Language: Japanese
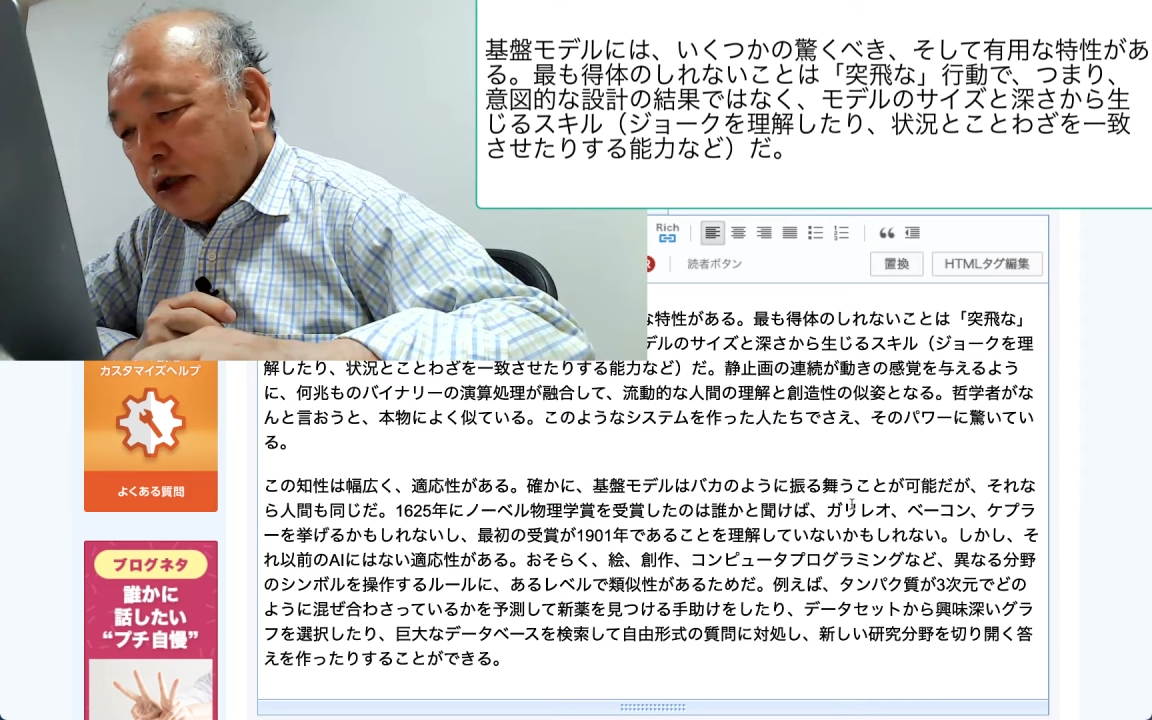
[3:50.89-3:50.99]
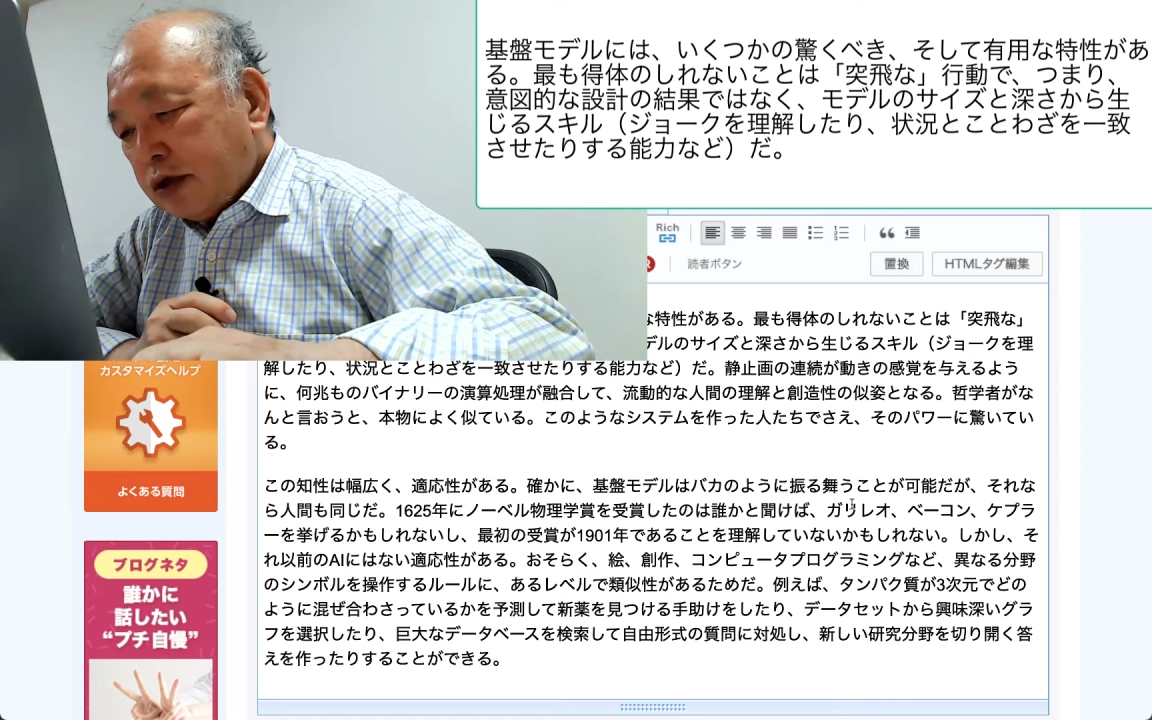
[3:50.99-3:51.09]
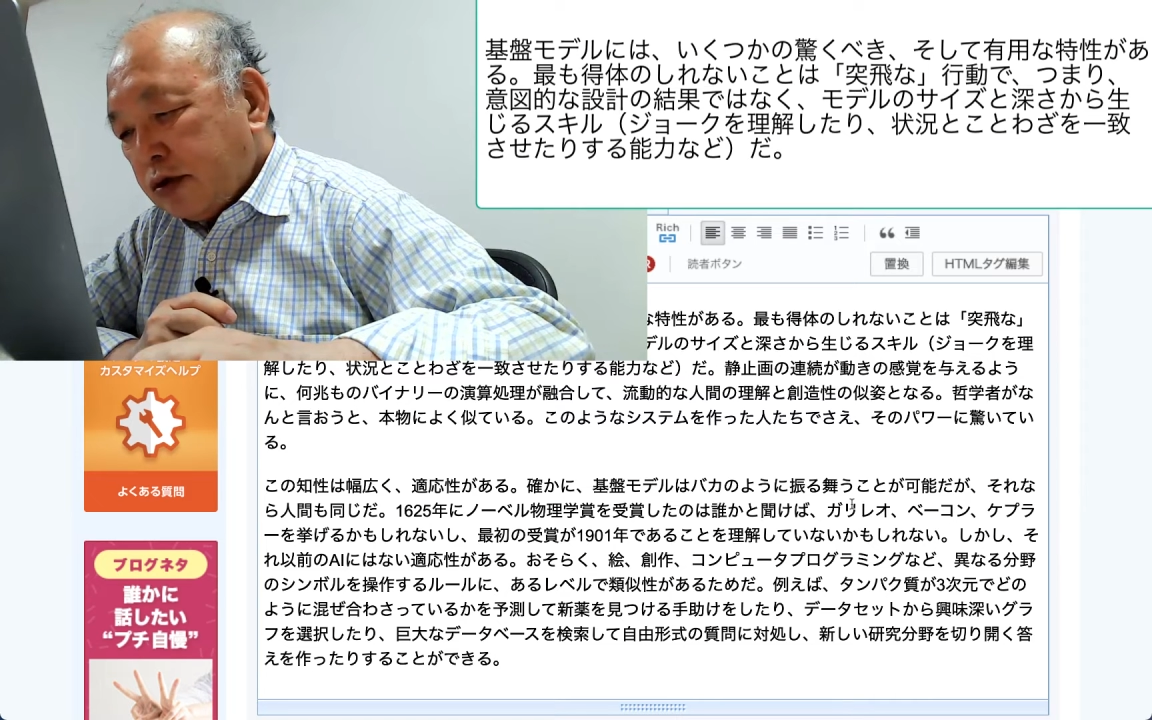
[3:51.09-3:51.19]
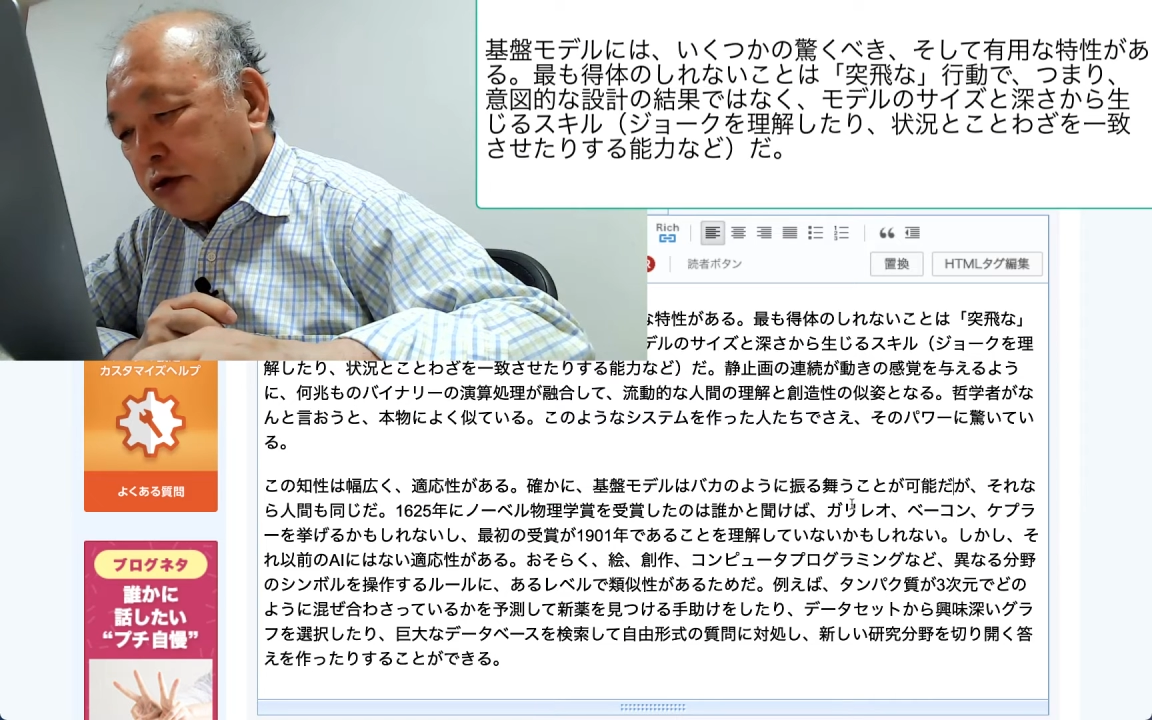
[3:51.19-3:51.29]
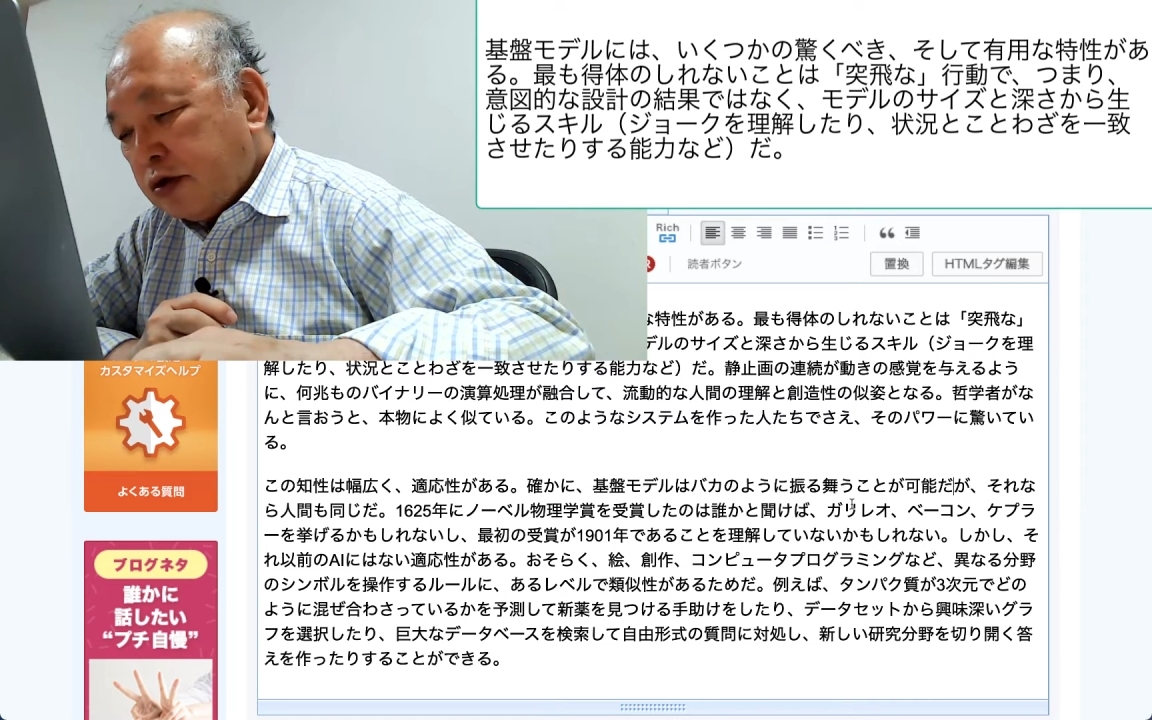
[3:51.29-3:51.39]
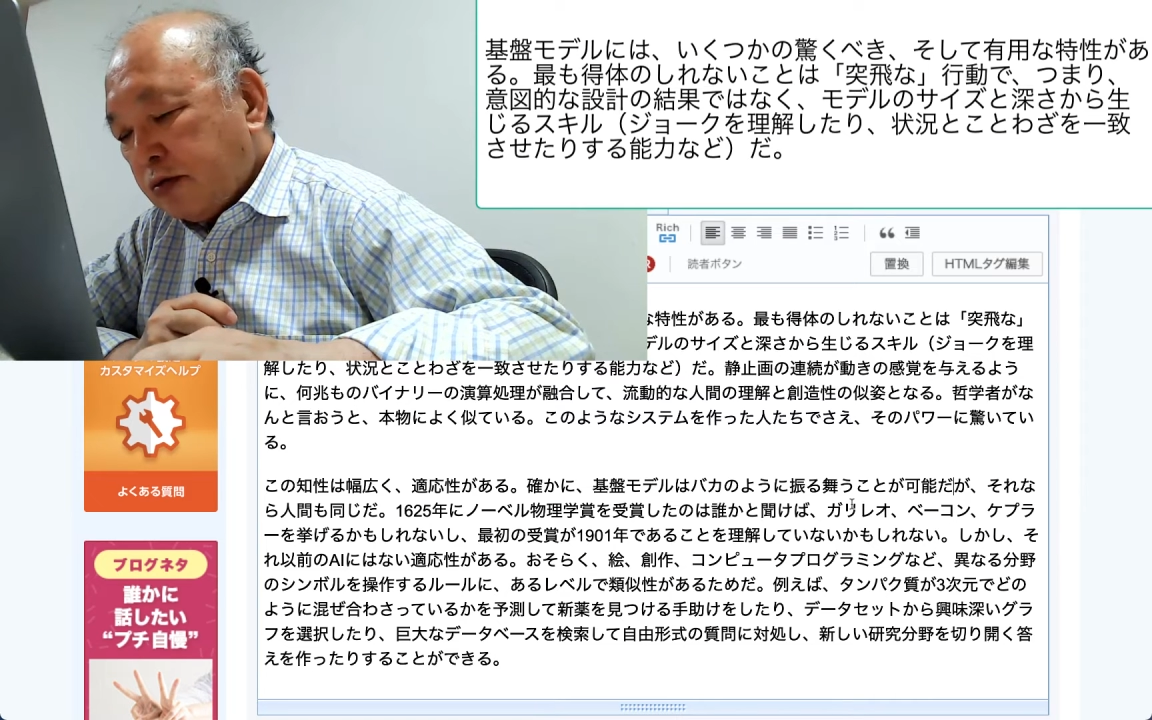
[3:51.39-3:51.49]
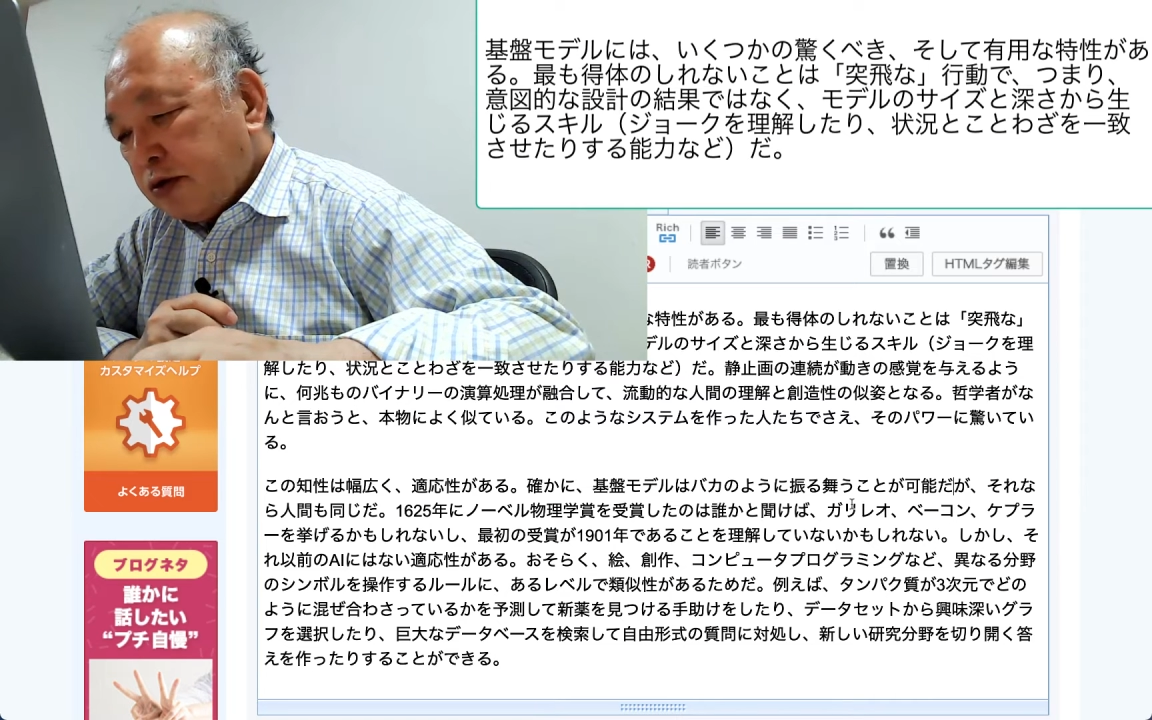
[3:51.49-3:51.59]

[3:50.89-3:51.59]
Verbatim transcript: 式の質問